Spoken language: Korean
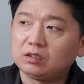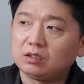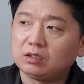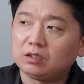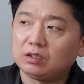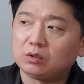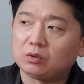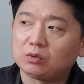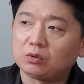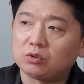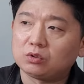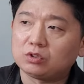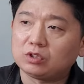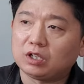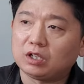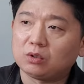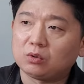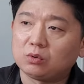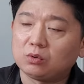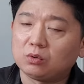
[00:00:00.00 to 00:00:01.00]

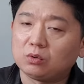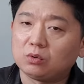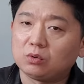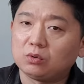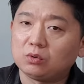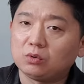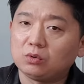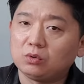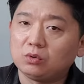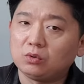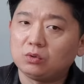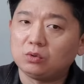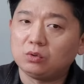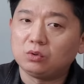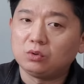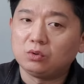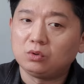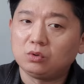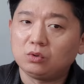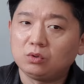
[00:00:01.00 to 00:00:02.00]
에로코드하고
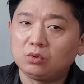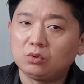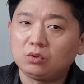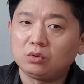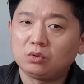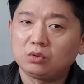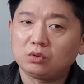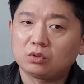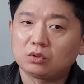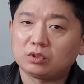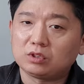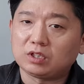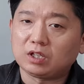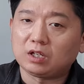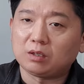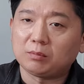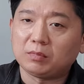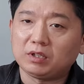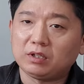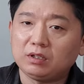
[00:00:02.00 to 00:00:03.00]
그
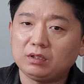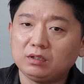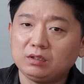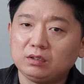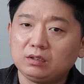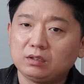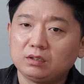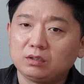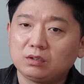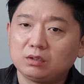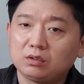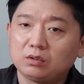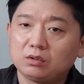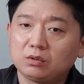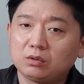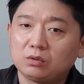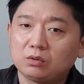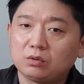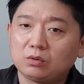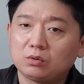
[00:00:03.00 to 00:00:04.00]
다음에
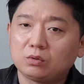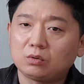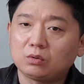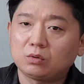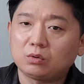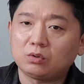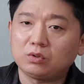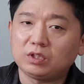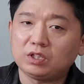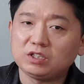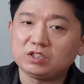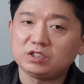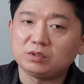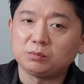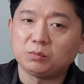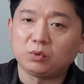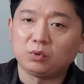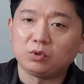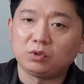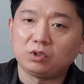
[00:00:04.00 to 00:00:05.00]
콘덴싱
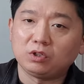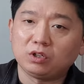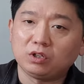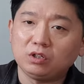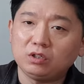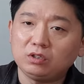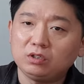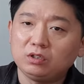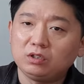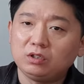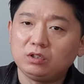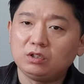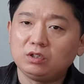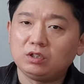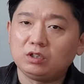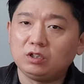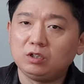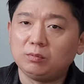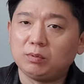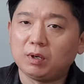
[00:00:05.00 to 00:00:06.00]
보일러,
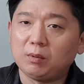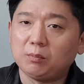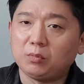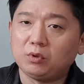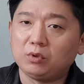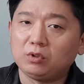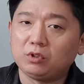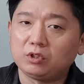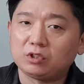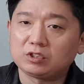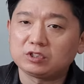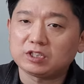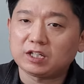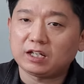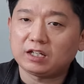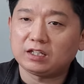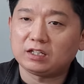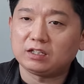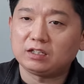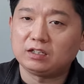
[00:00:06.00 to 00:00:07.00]
일반 보일러
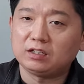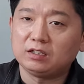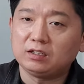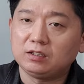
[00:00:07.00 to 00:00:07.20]
차이